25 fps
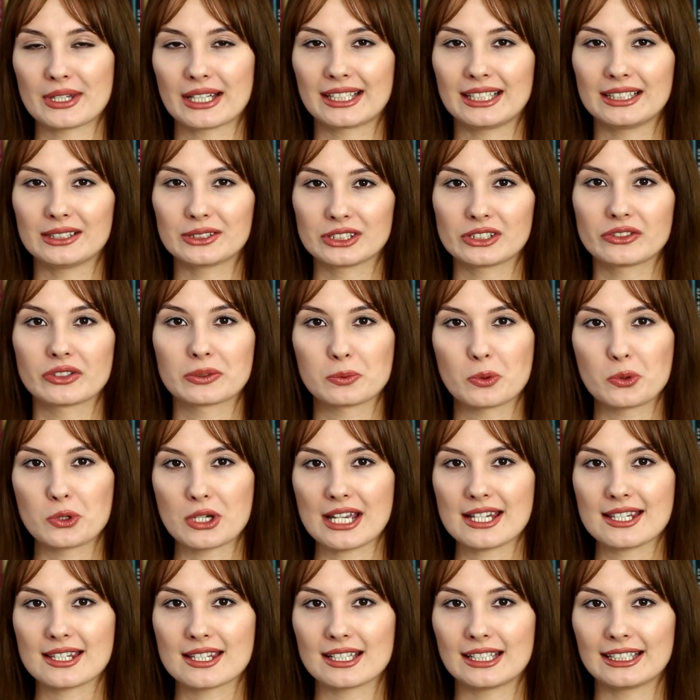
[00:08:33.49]
taki dosyć
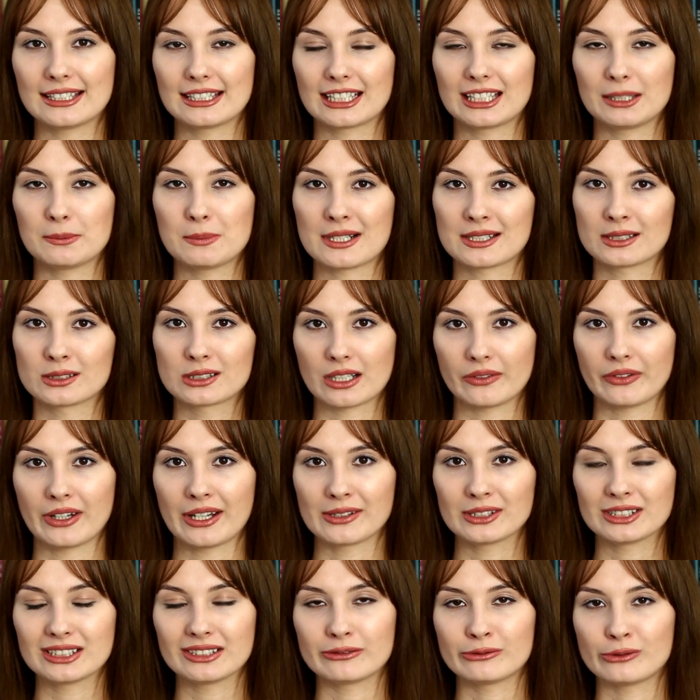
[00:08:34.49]
współczesny i taki bardzo
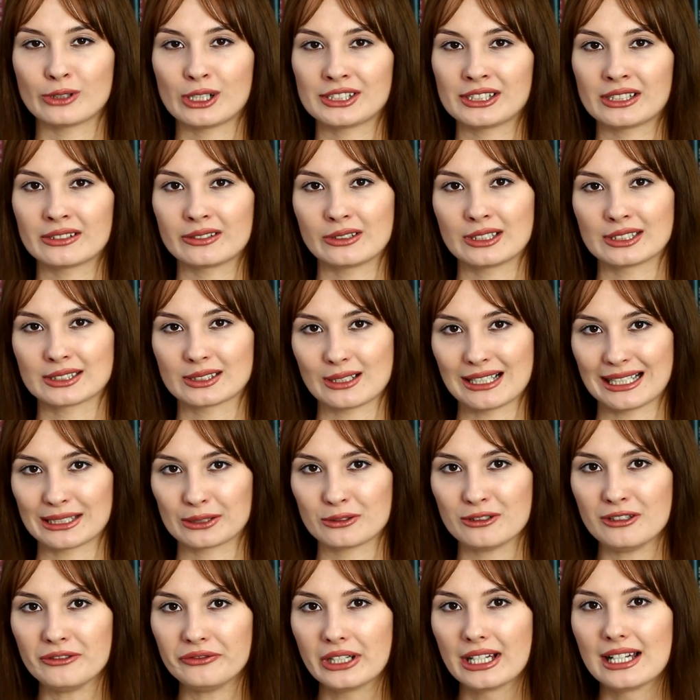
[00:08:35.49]
trafiający właśnie do
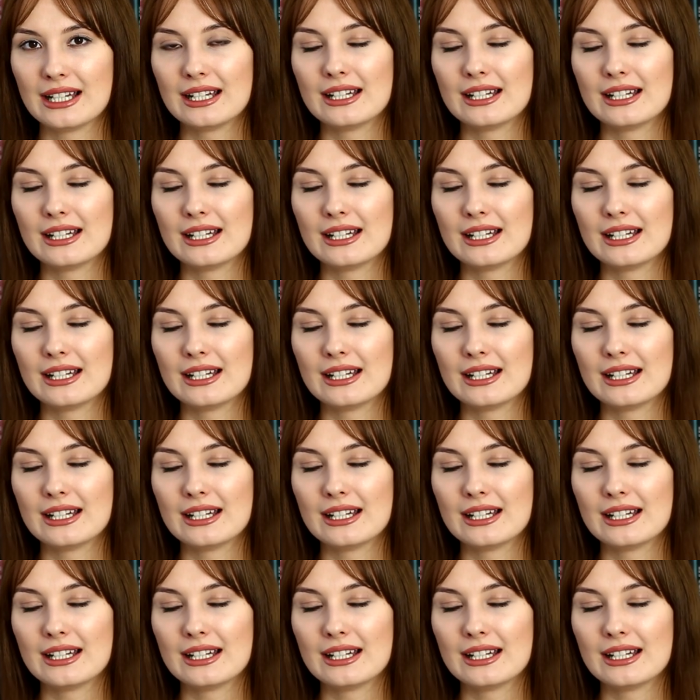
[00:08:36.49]
nastolatków.